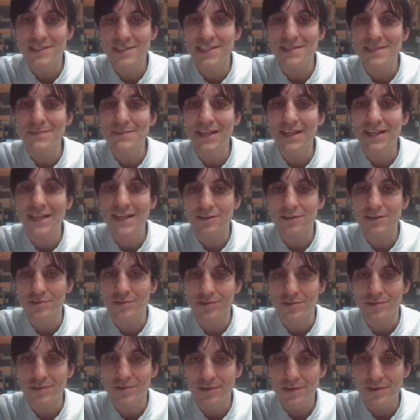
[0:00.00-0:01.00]
10 milliards
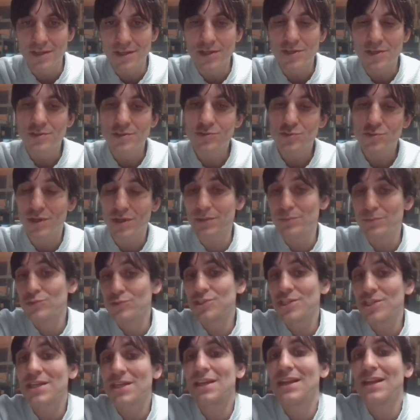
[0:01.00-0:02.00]
d'euros sur un
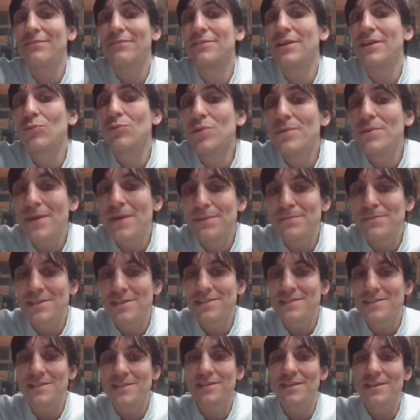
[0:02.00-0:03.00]
budget qu'il avait lui-même
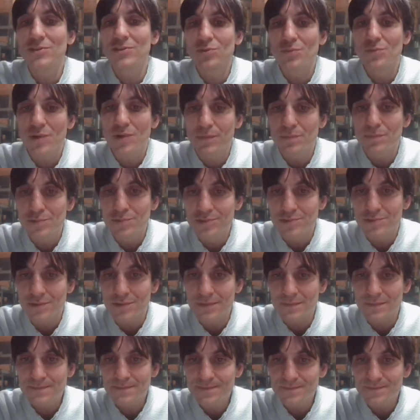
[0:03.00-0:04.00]
décidé deux mois plus tôt.
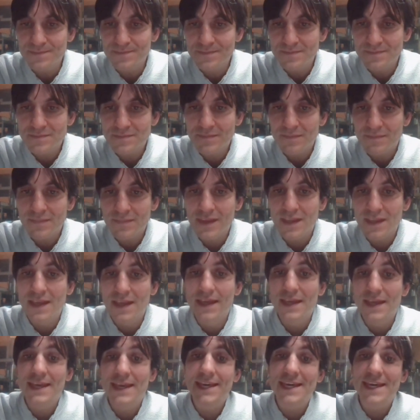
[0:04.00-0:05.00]

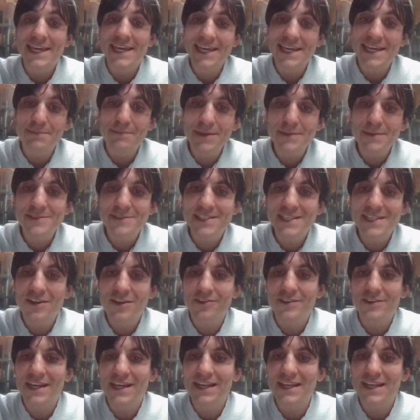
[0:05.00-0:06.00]
Et même s'il
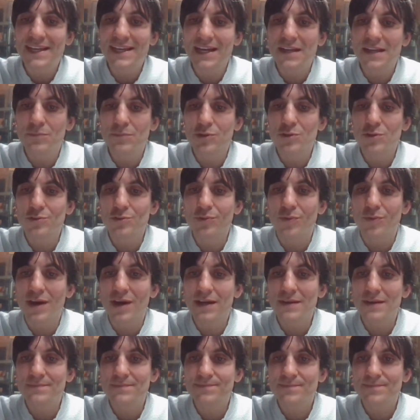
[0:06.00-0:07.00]
en a légalement le
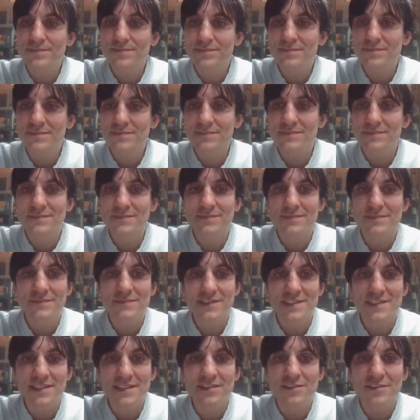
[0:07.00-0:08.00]
droit,
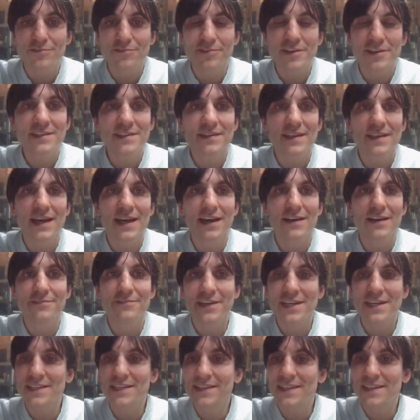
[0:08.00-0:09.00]
c'est en fait un
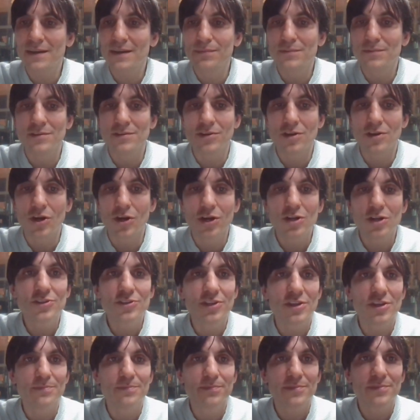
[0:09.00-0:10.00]
véritable
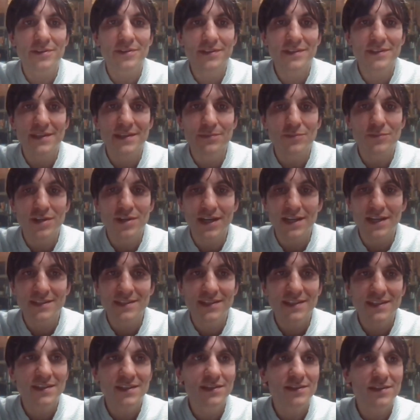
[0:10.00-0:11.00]
hold-up
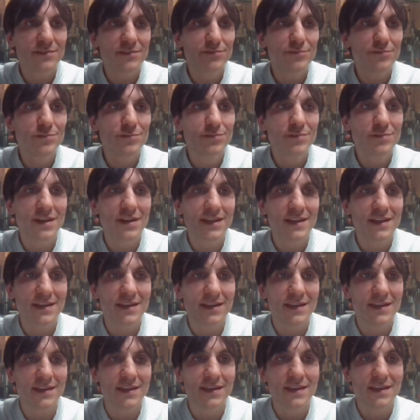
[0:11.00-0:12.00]
démocratique vu
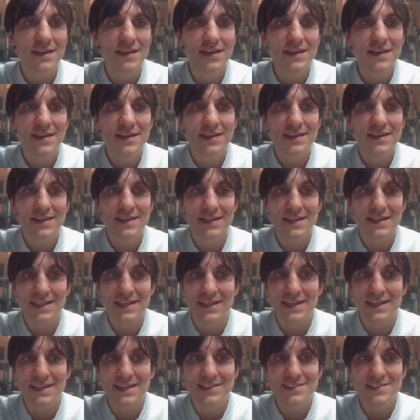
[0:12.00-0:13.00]
les,
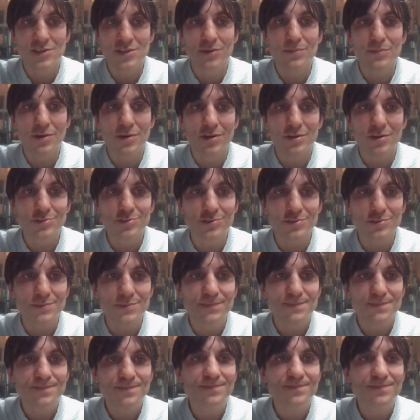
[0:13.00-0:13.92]
les sommes en jeu.